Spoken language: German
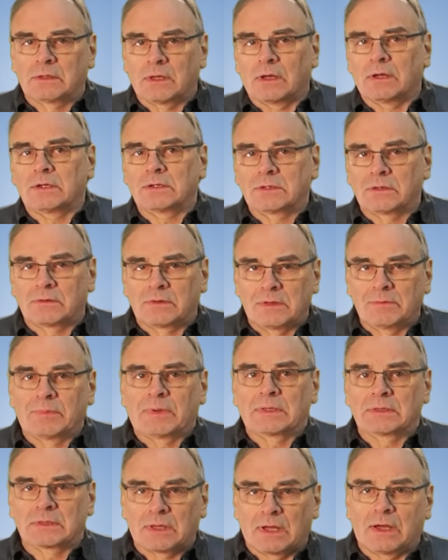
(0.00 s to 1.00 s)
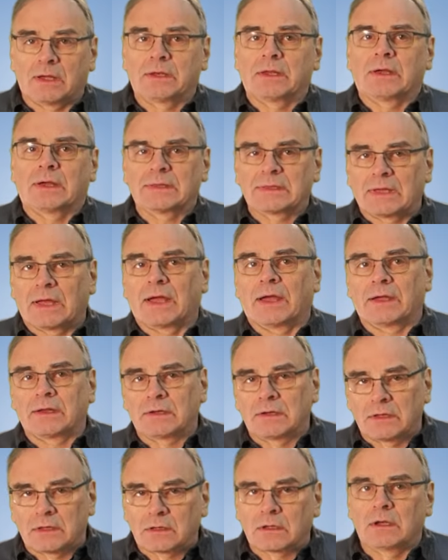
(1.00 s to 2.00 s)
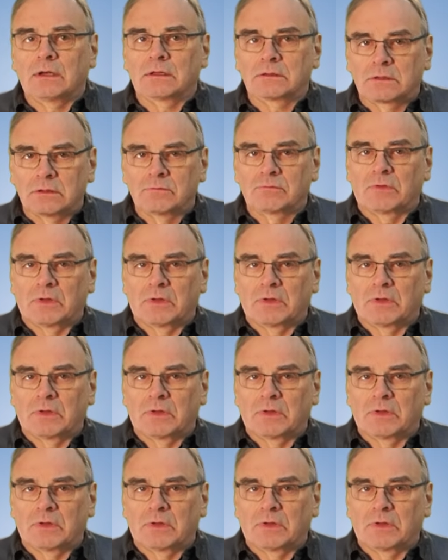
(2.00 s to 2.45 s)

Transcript: da ist jetzt jemand da, der hat eigentlich relativ